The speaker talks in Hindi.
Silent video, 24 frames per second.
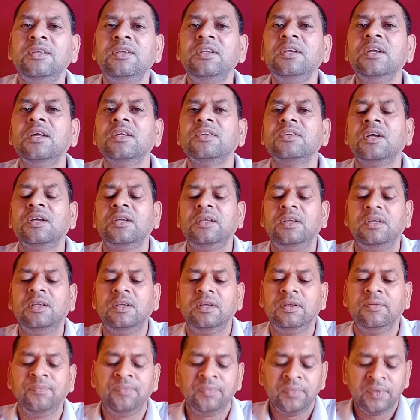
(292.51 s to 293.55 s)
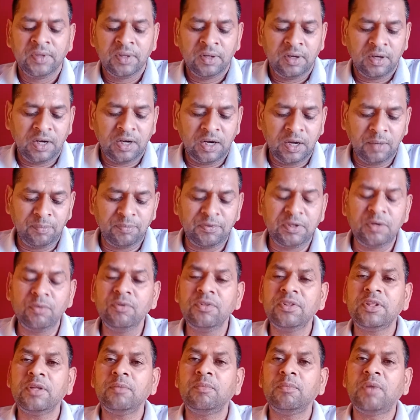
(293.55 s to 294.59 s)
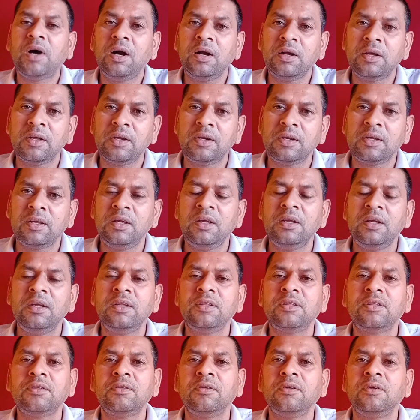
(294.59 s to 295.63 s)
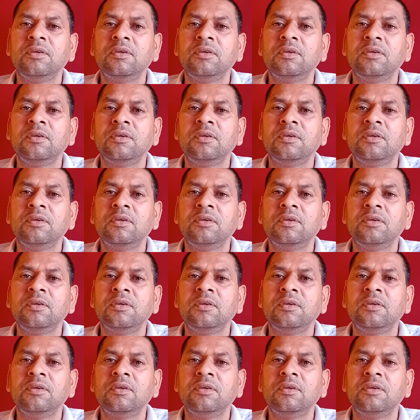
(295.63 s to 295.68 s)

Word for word: जीना चाहिए आप जीवन से भाग करके इस